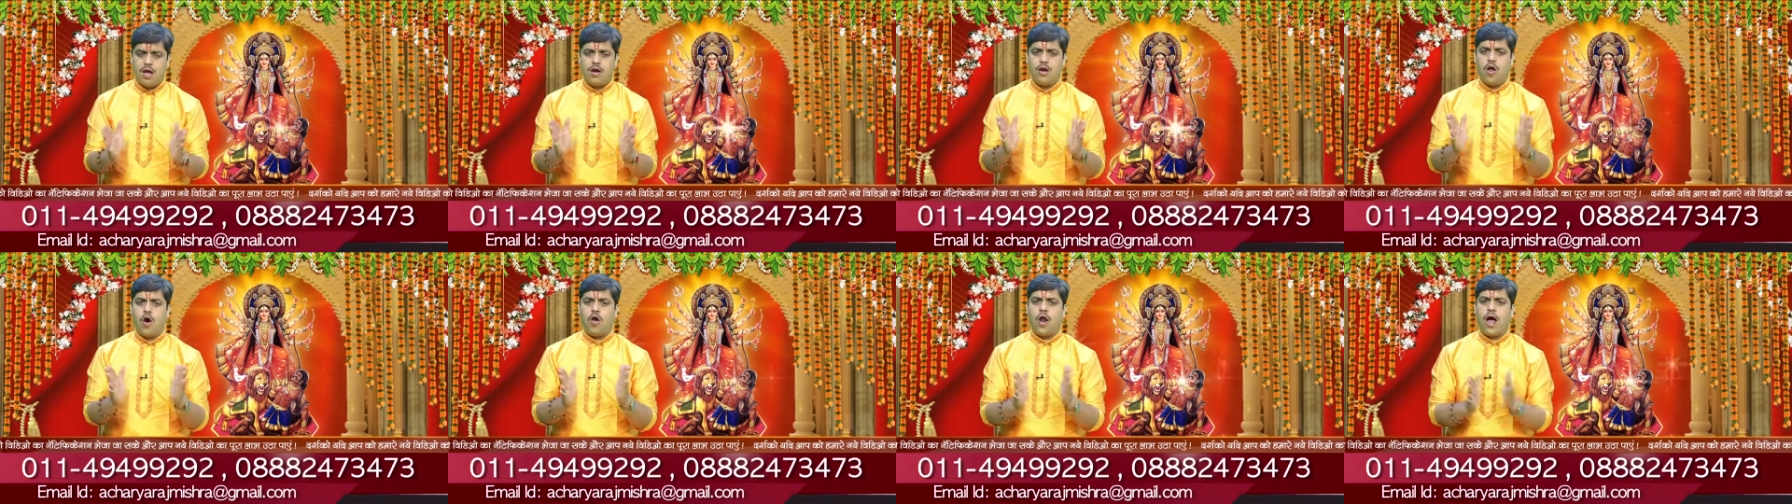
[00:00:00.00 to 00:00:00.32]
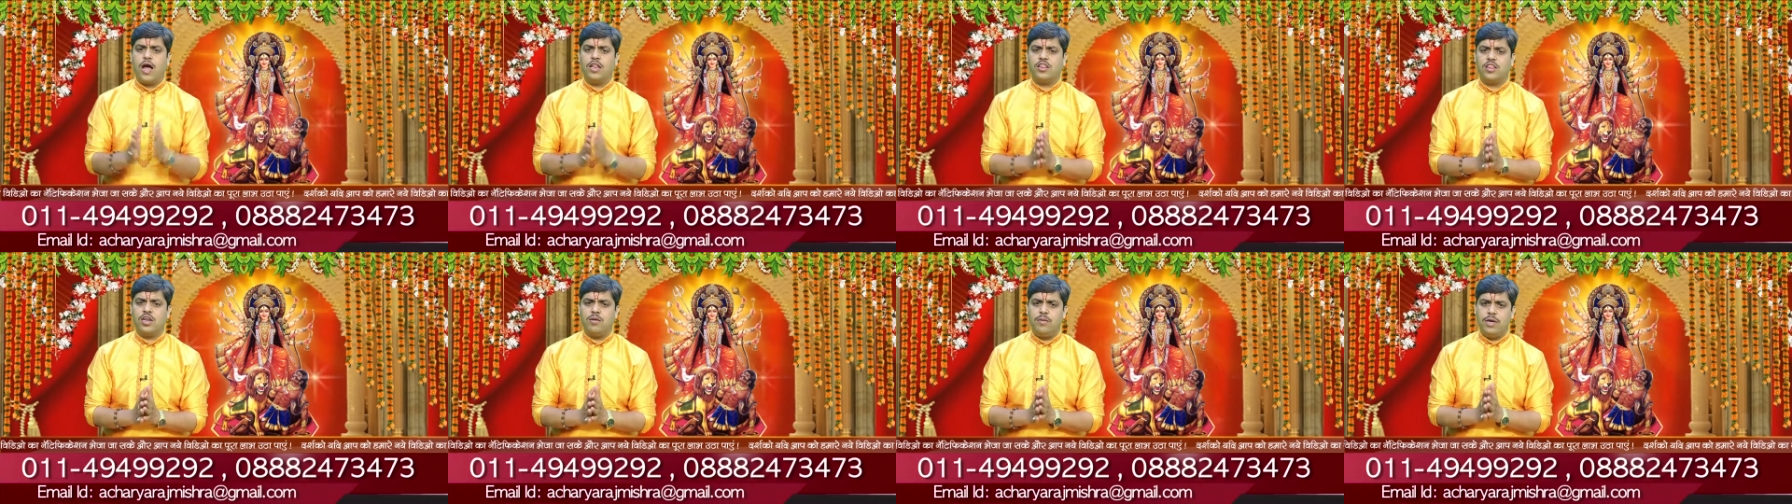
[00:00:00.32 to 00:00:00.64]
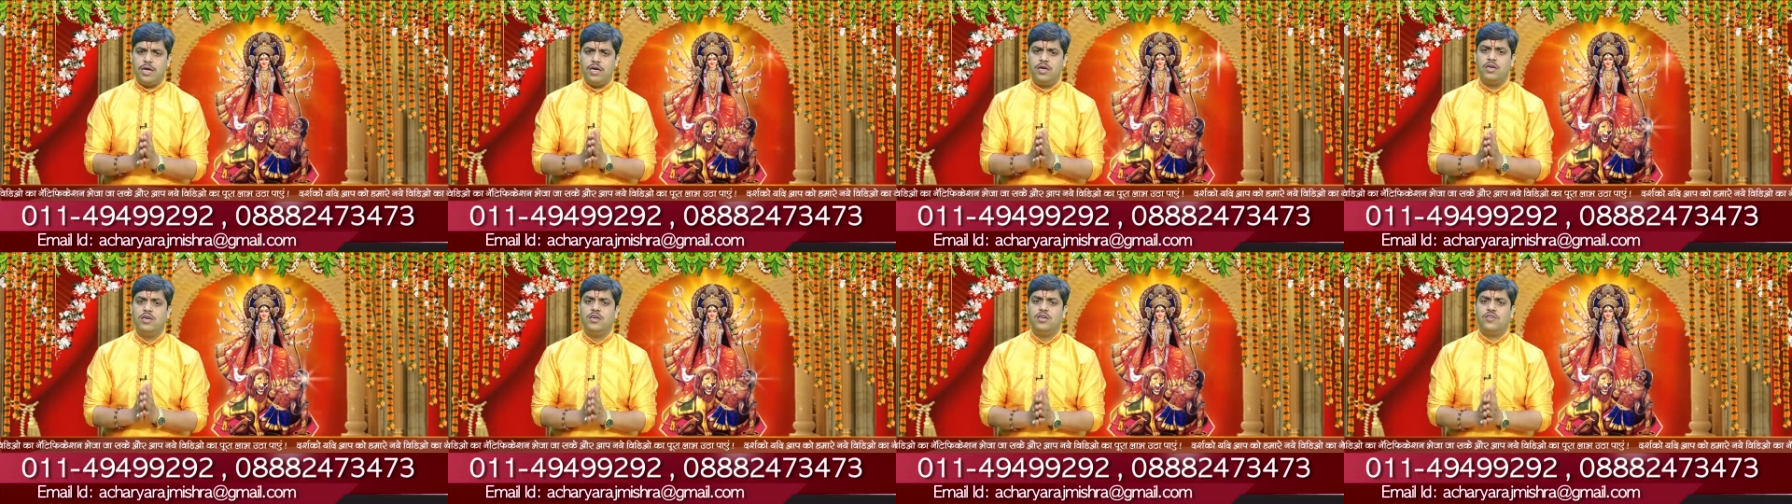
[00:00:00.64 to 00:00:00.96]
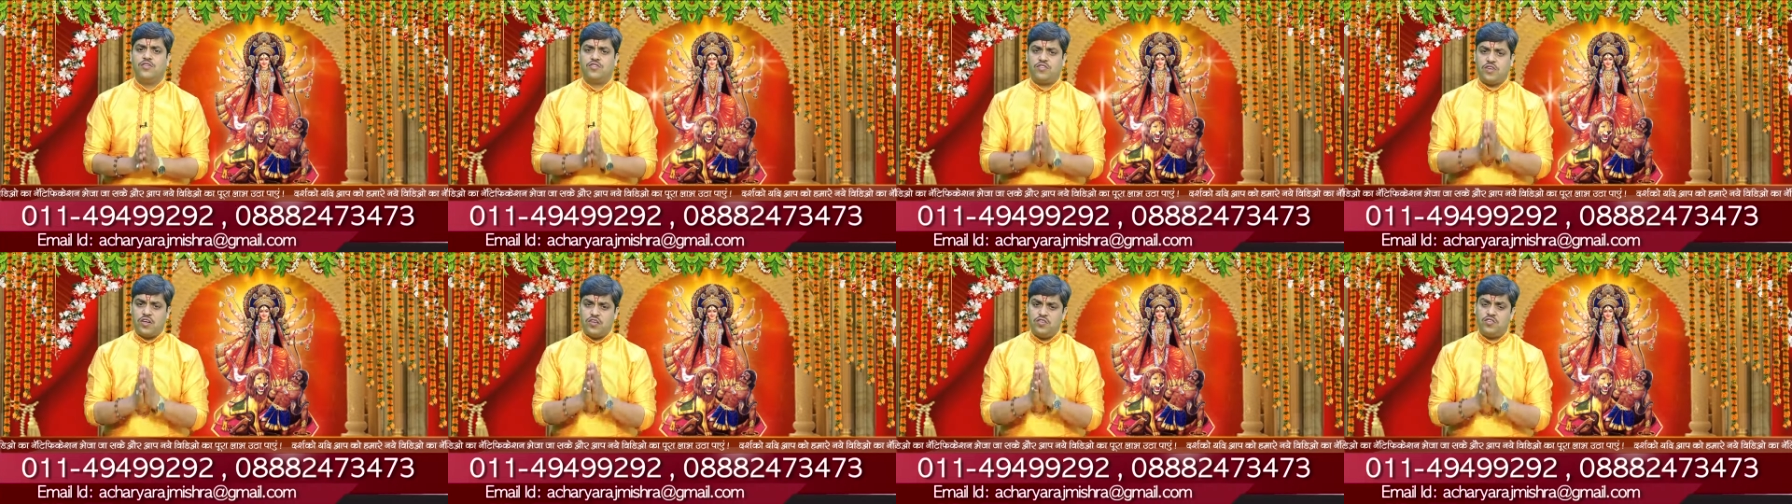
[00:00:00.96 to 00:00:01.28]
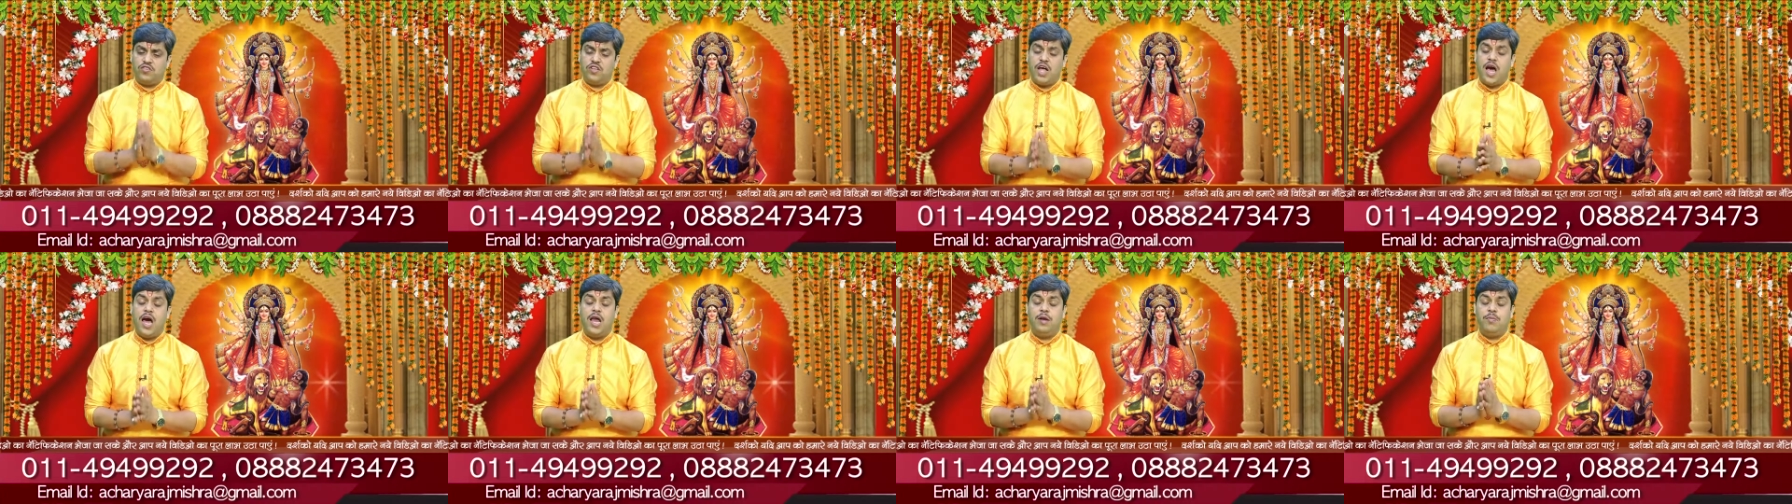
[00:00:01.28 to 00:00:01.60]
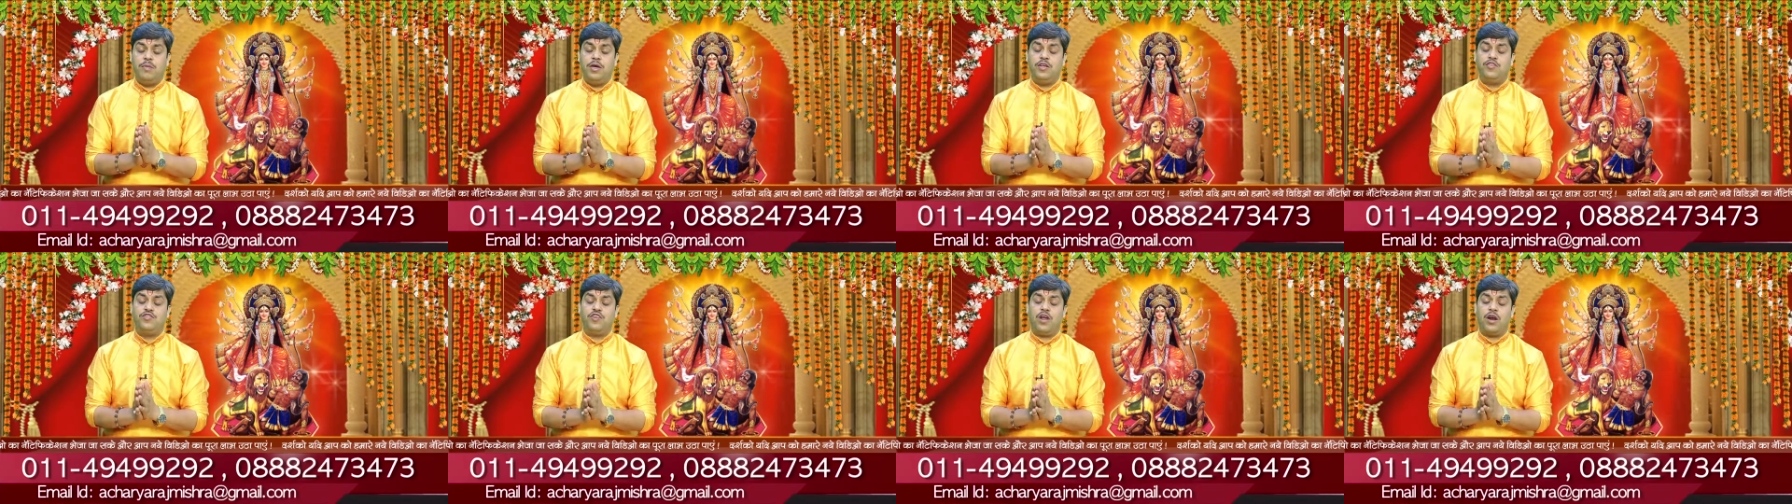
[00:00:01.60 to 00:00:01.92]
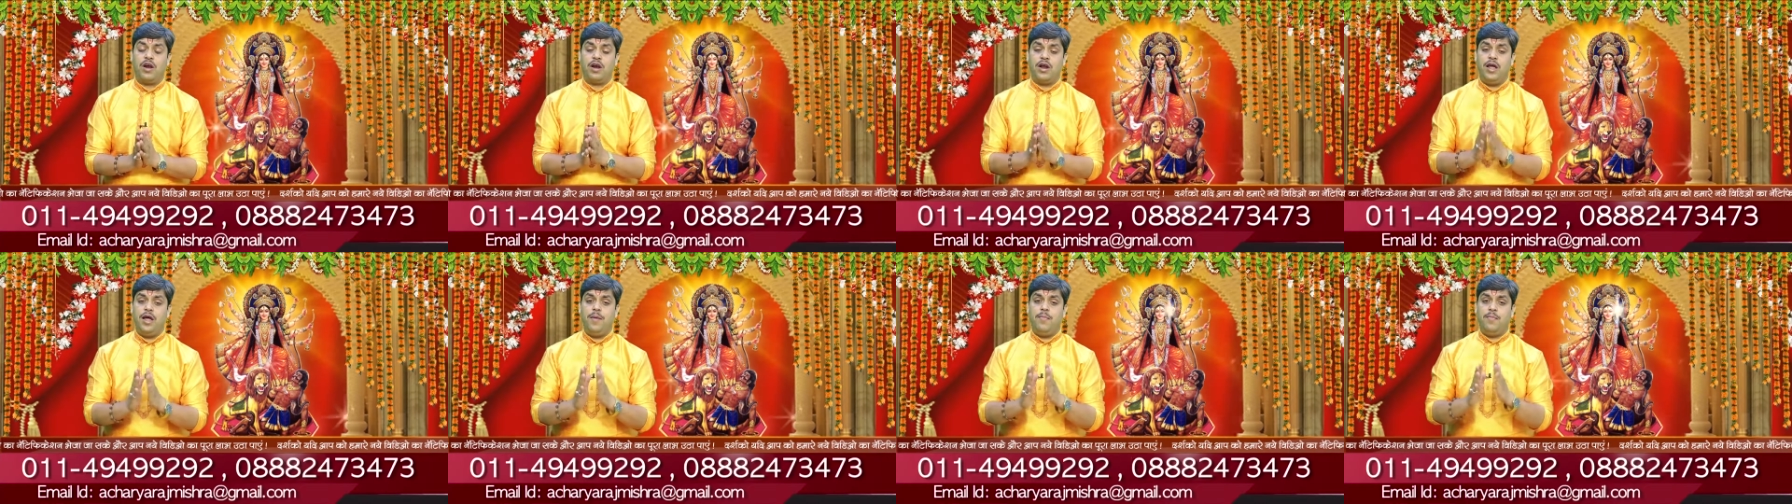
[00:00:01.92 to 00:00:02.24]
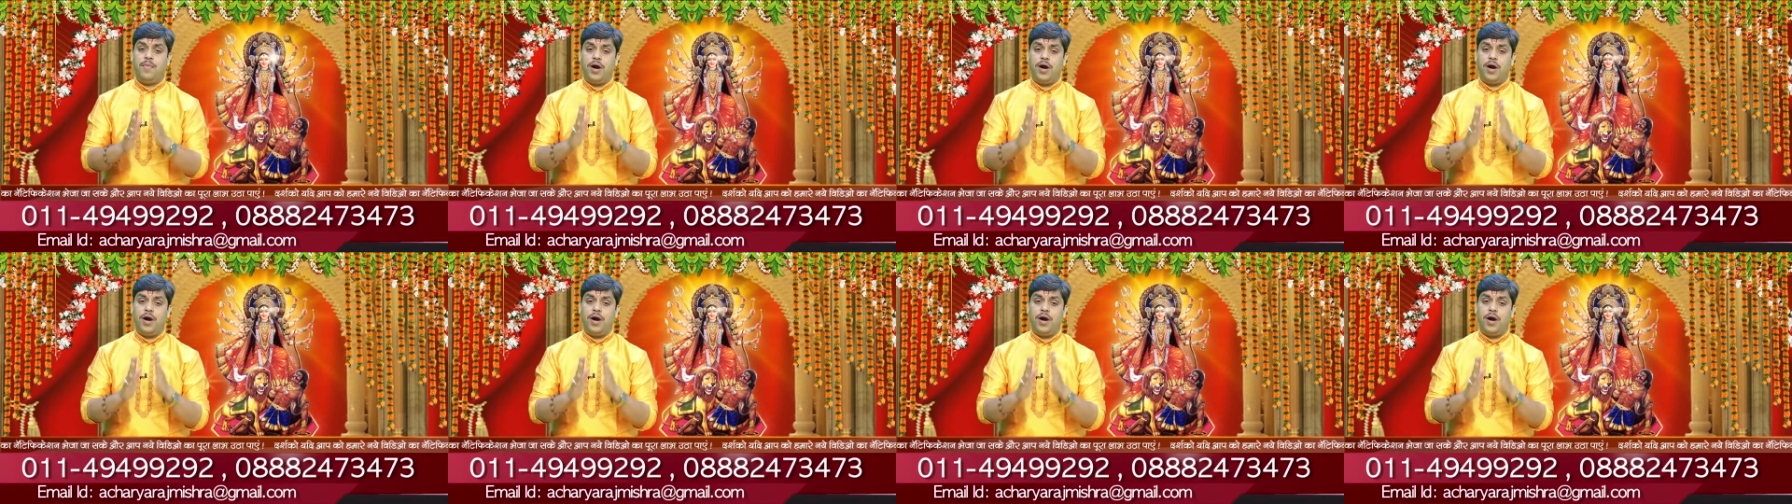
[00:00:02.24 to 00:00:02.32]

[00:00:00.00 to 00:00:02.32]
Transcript: नवरात्र में संस्थान में चल रहे